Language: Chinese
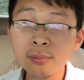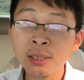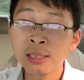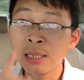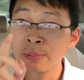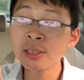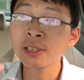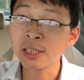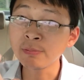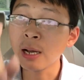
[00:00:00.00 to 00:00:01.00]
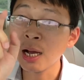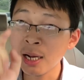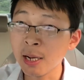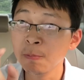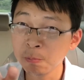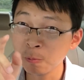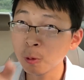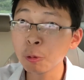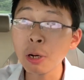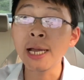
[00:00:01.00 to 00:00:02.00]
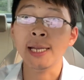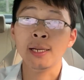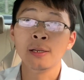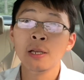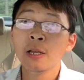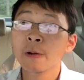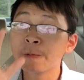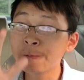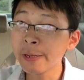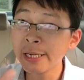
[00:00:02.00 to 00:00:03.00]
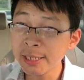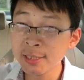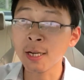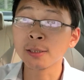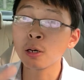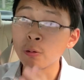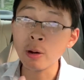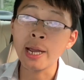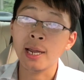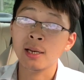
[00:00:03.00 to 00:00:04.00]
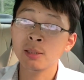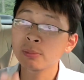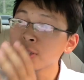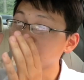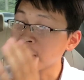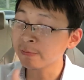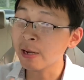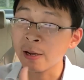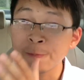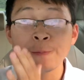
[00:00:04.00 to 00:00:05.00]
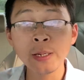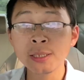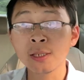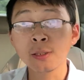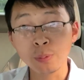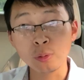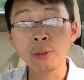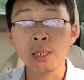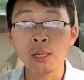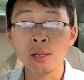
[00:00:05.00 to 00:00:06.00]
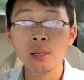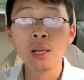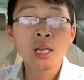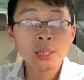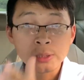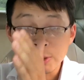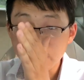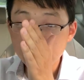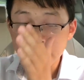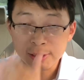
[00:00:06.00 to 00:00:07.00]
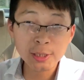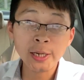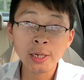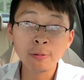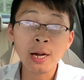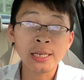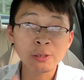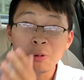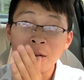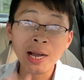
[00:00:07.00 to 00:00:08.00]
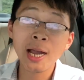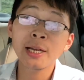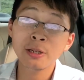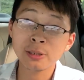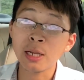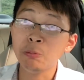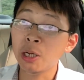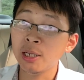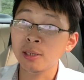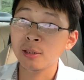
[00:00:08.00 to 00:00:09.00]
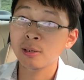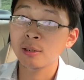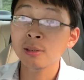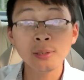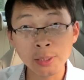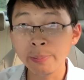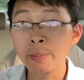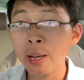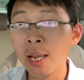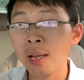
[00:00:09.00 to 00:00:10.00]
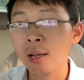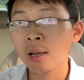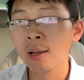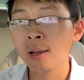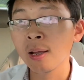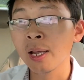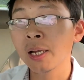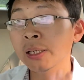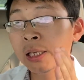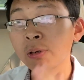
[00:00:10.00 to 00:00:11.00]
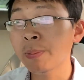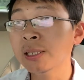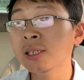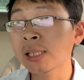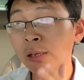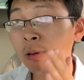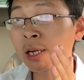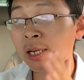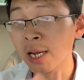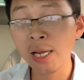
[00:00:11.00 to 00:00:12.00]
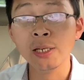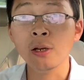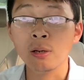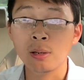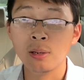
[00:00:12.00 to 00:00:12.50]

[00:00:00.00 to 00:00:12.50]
你们这个想法很坏，非常的坏，你们这想法非常的不对，因为你这样的话，你会害掉台湾，你明白？你会把这个台湾给害掉。